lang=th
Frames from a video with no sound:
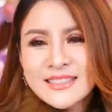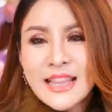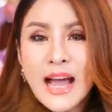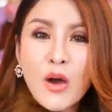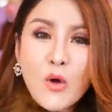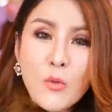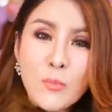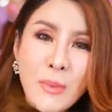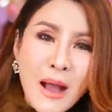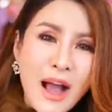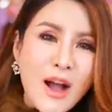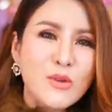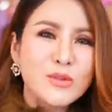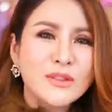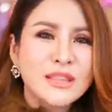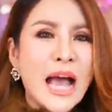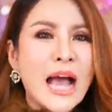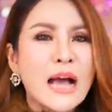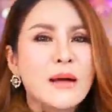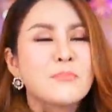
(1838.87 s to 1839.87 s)
เต้าเป้า
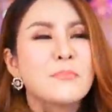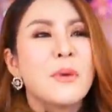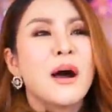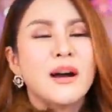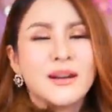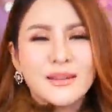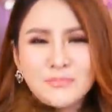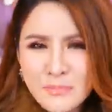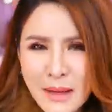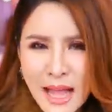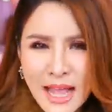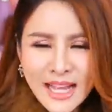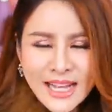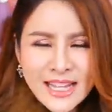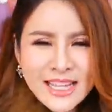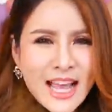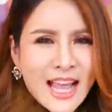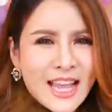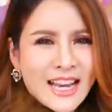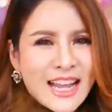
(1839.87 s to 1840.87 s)
ตั้งไป
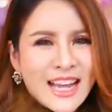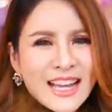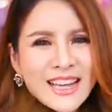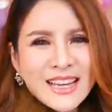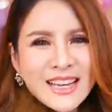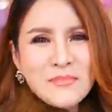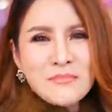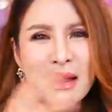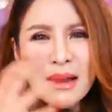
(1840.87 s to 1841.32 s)
กันใหญ่แล้ว